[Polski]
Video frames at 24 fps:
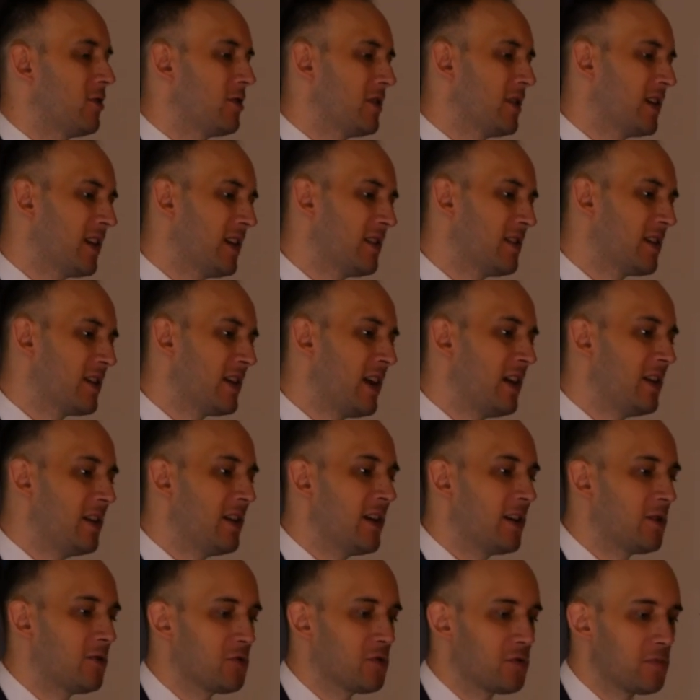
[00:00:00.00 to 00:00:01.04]
One generalnie,
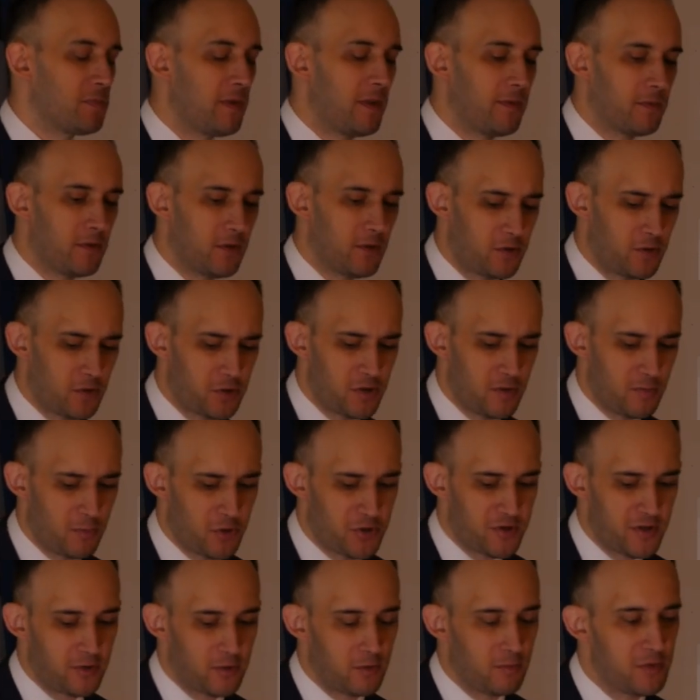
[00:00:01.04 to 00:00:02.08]
jak już to, to, się
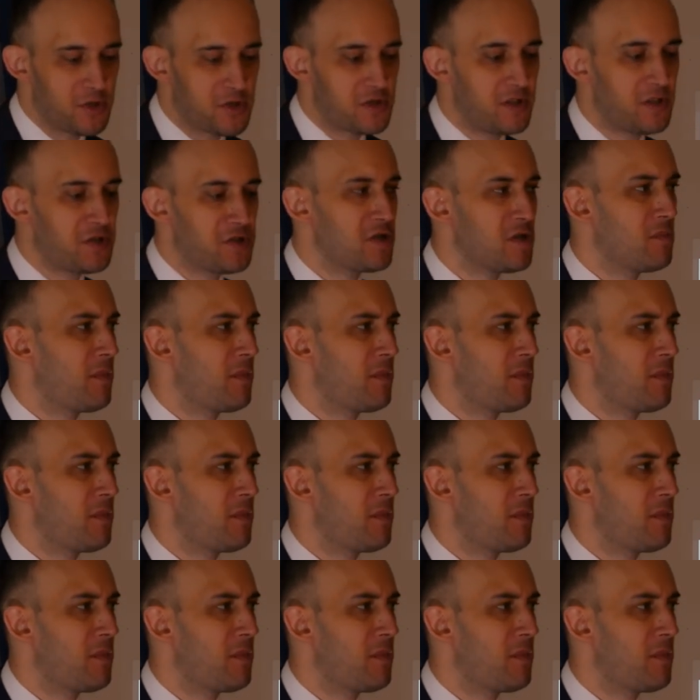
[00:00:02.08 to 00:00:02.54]
można domyśleć,